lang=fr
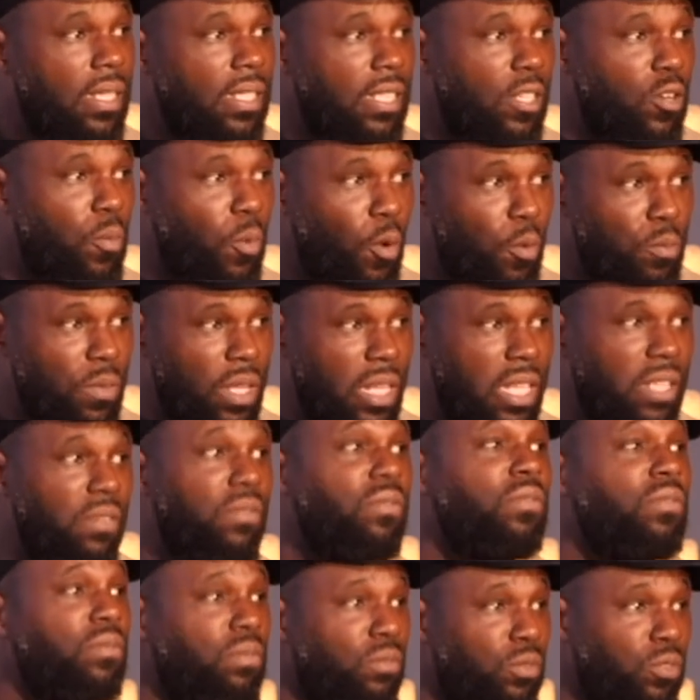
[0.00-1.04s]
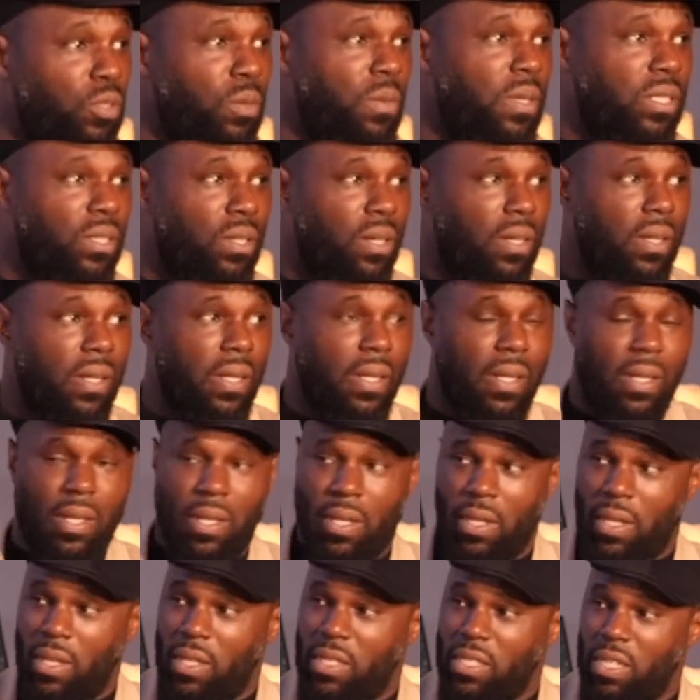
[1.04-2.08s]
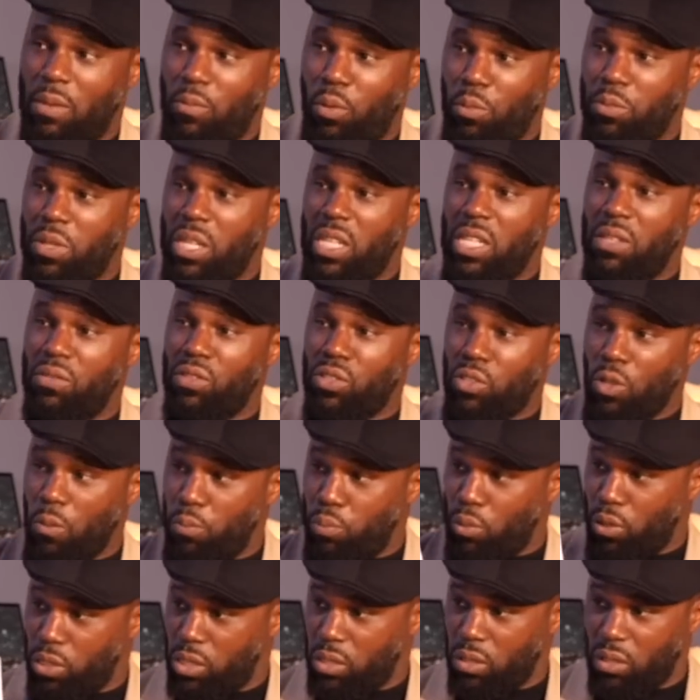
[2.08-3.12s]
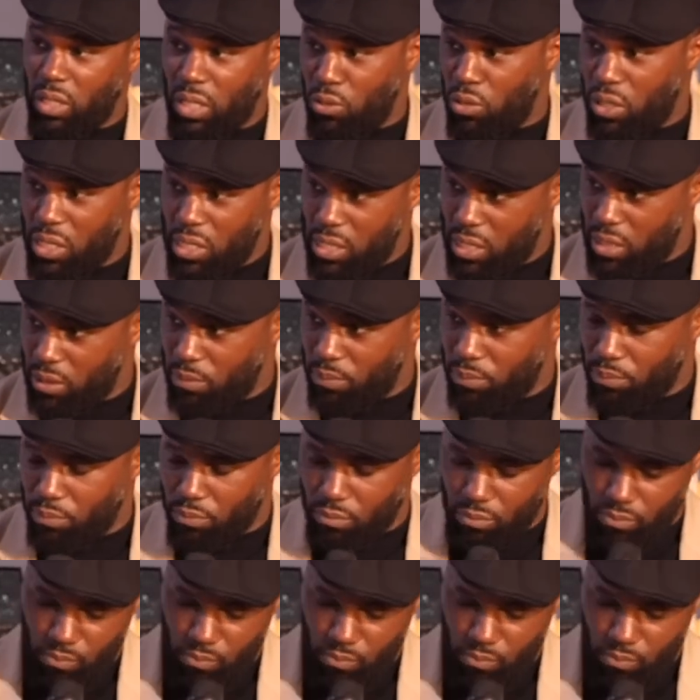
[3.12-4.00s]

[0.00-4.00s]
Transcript: C'est le premier livre, bonjour ma soeur, c'est le premier livre 100% théorique,